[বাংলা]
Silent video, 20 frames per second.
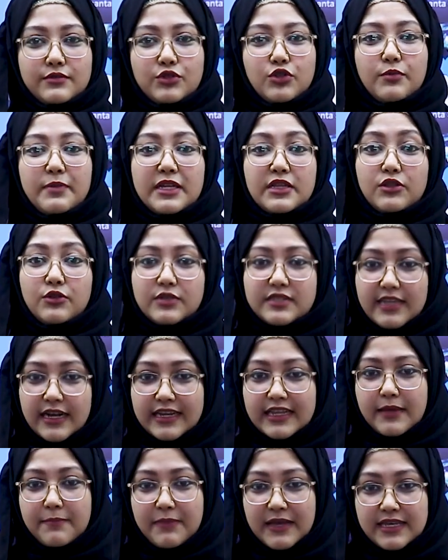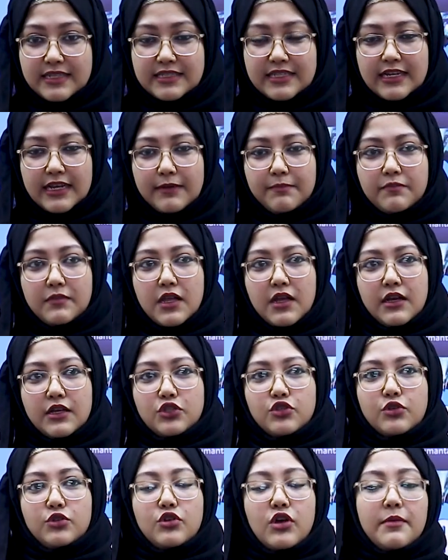শুভেন্দু স্যারকে পেয়েছিলাম
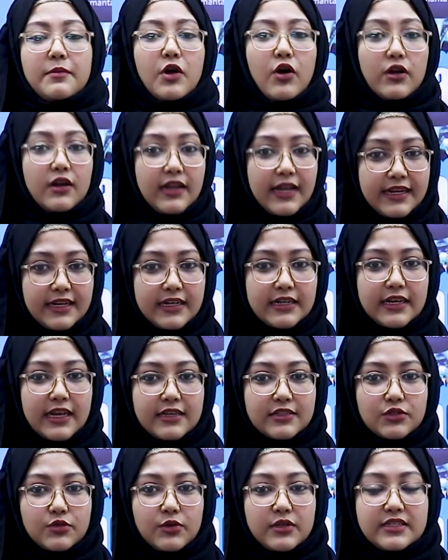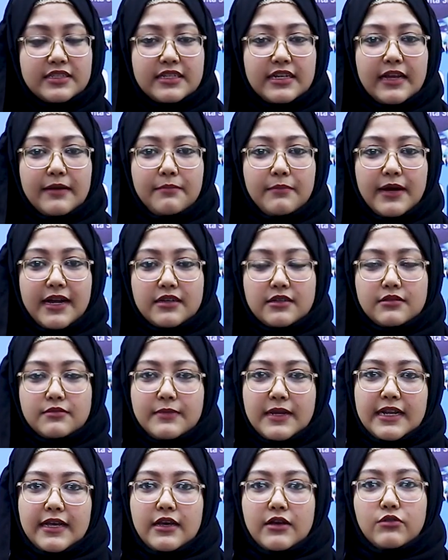যদিও আমি অনলাইনে ক্লাস করেছিলাম বাট
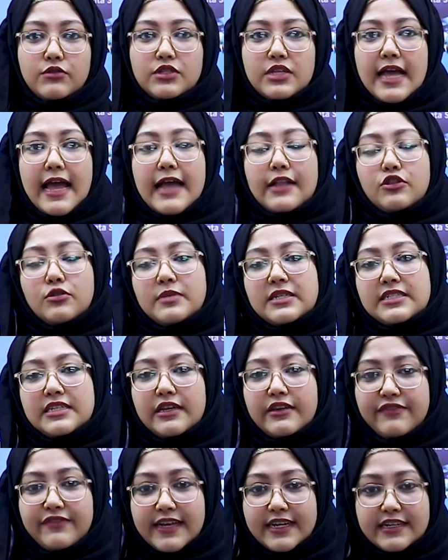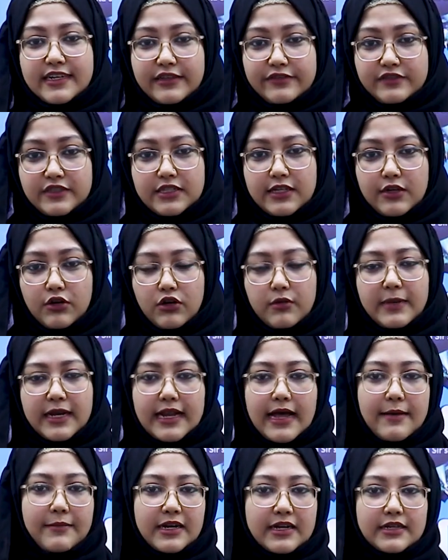মানে ওটা এত বেশি ইফেক্টিভ ছিল
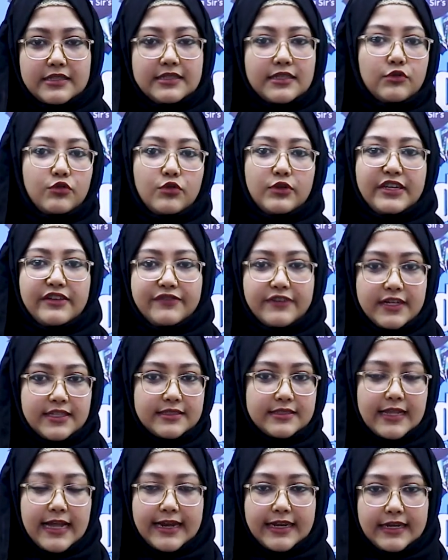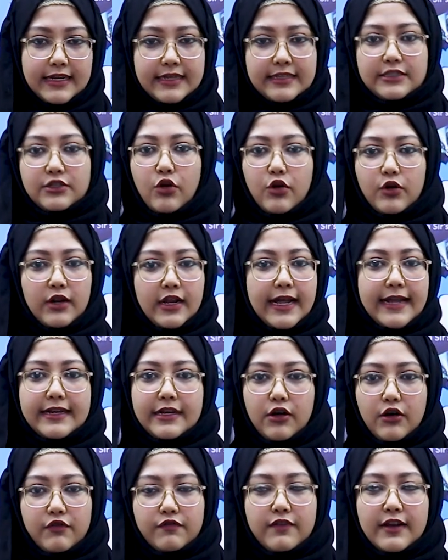মানে আমার কাছে কোনো ডিফারেন্স লাগে নাই যে অনলাইন
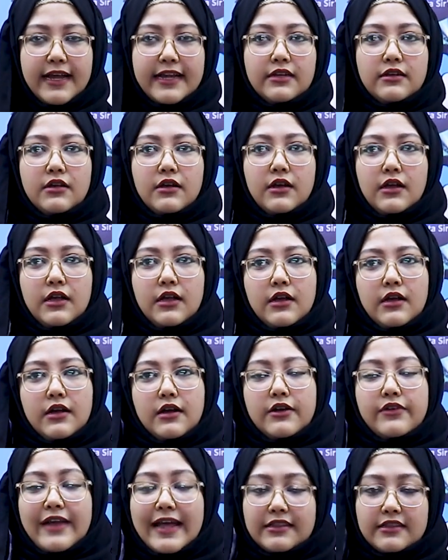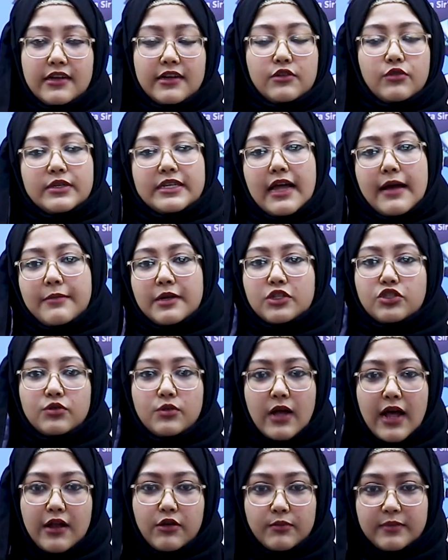না অফলাইন রাদার ওইটা আমার
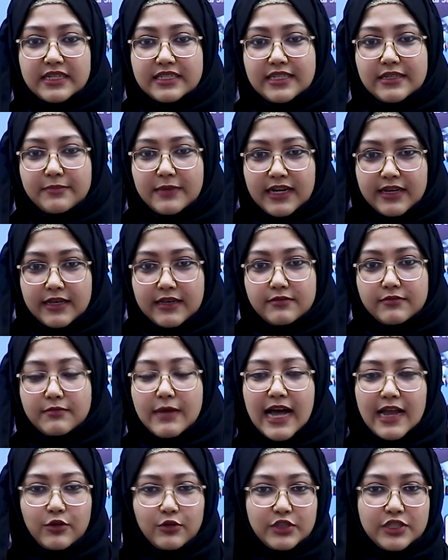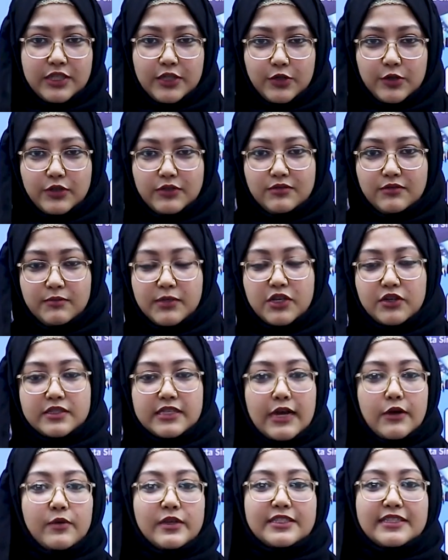জন্য আরও বেশি মানে ভালো ছিল বিকজ
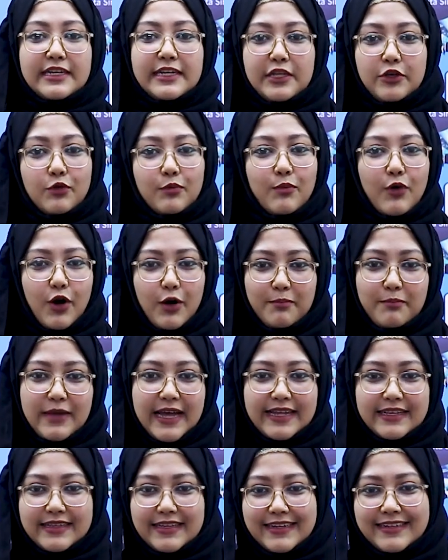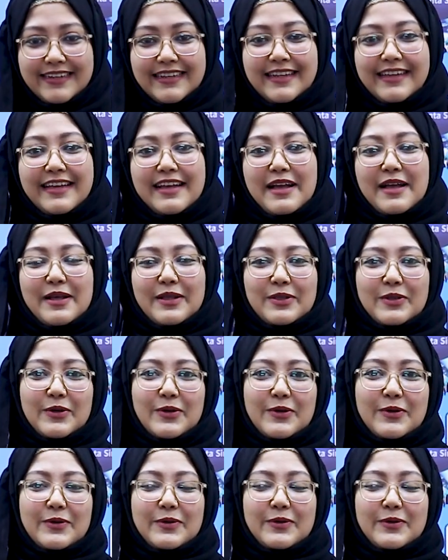আই ওয়াজ এ নিউ মম ব্যাক দেন তো